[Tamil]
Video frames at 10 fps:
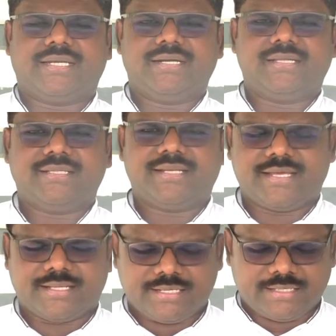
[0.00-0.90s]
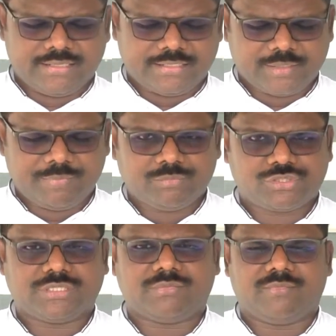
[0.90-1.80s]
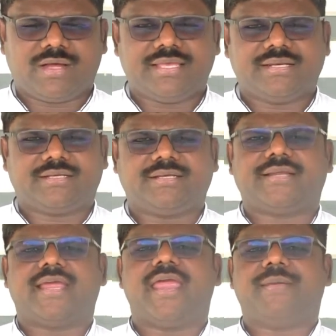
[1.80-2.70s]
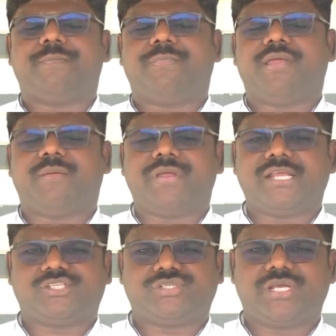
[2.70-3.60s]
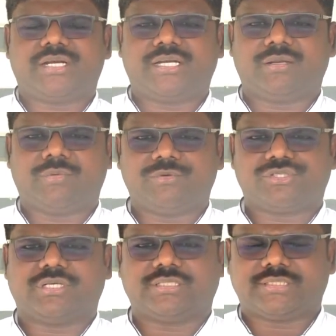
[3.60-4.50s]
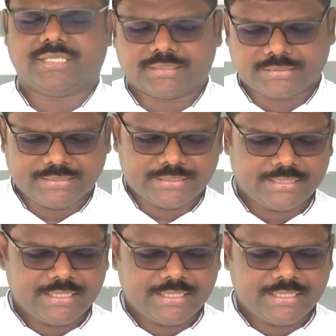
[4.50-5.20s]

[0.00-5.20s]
எழுதின நிருப புஸ்தகமாக இருக்கிற எபேசியர் நிருப புஸ்தகத்திலிருந்து